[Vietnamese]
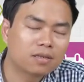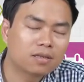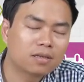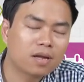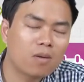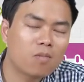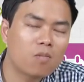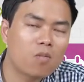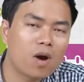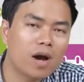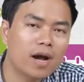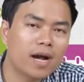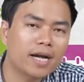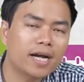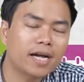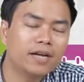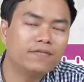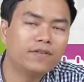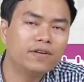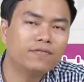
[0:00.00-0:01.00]
thông qua các
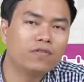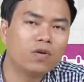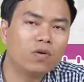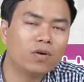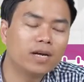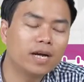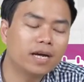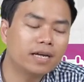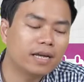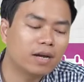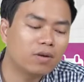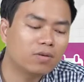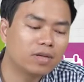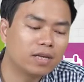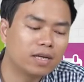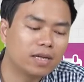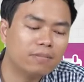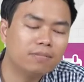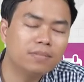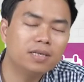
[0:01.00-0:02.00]
kênh phân phối khác nhau
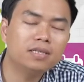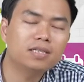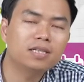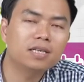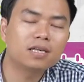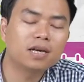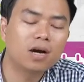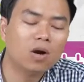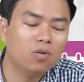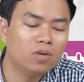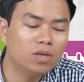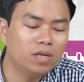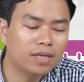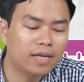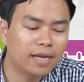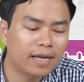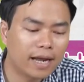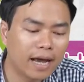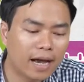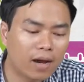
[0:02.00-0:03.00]
thì cái mức chất khấu như
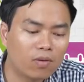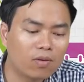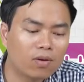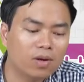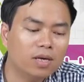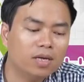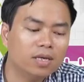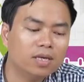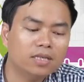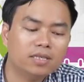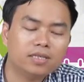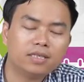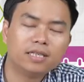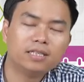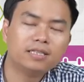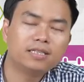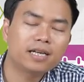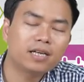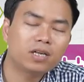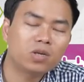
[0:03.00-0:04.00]
thế nào
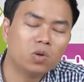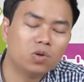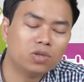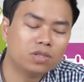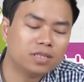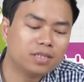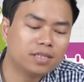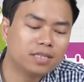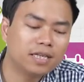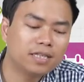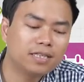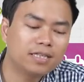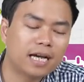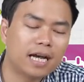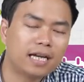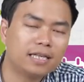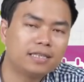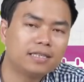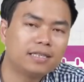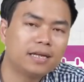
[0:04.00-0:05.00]
chính sách đổi chính sách
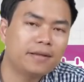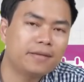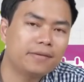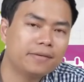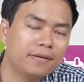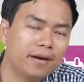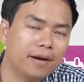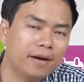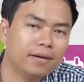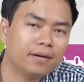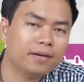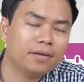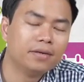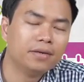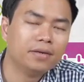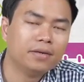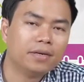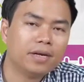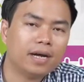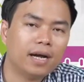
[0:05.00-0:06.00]
trả chính sách thưởng
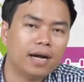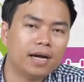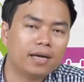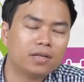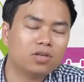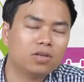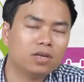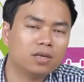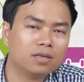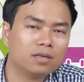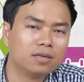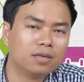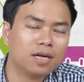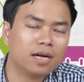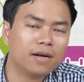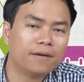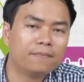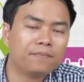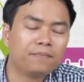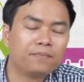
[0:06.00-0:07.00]
à, thưởng
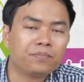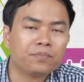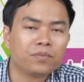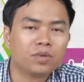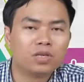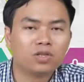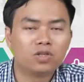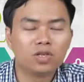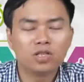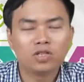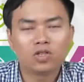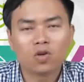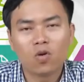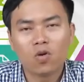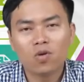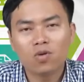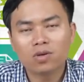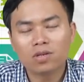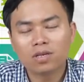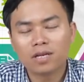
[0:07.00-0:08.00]
à, doanh
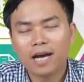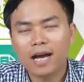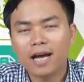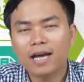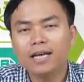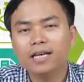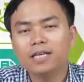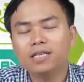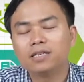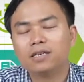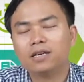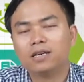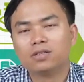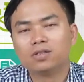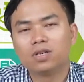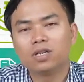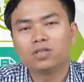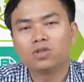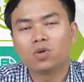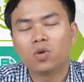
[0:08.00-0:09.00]
số ngay thưởng
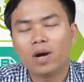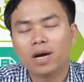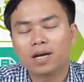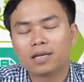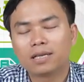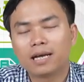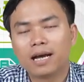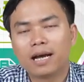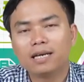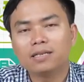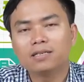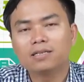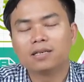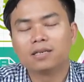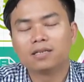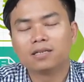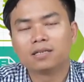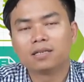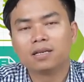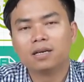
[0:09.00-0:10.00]
doanh số hàng tháng
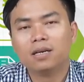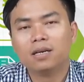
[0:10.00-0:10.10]
thưởng